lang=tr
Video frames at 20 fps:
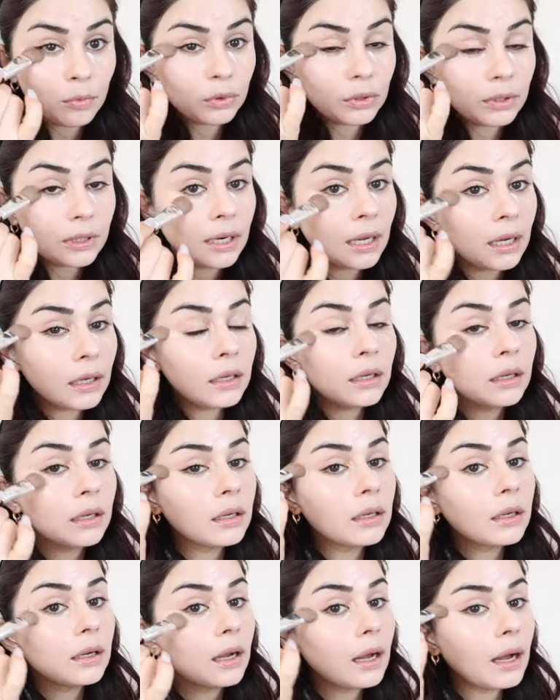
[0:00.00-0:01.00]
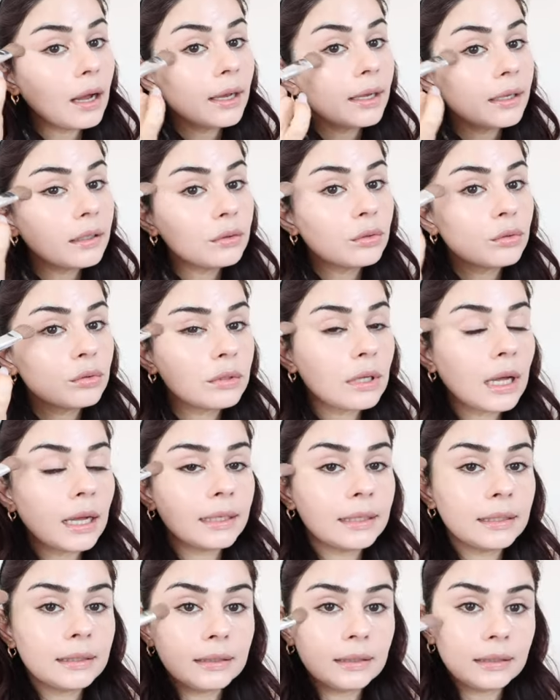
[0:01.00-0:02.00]
olarak gayet güzel
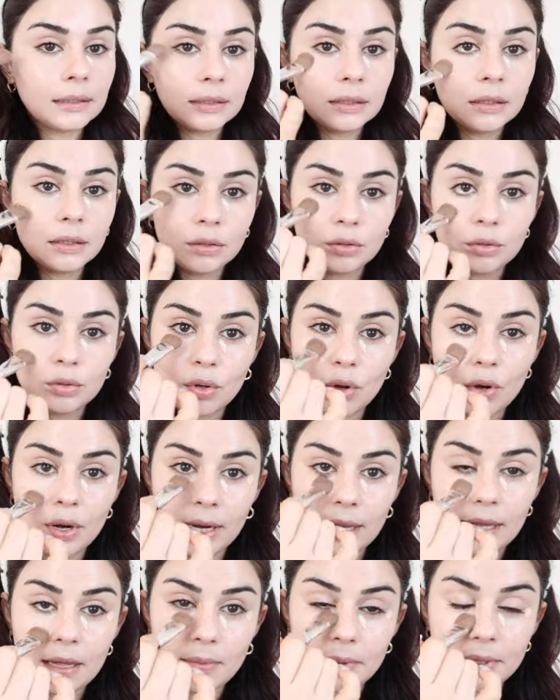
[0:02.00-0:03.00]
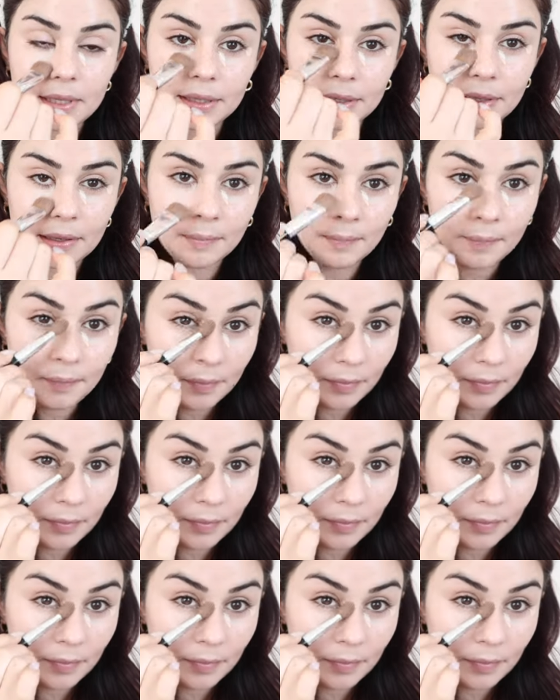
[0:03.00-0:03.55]
gittiğini söyleyebilirim.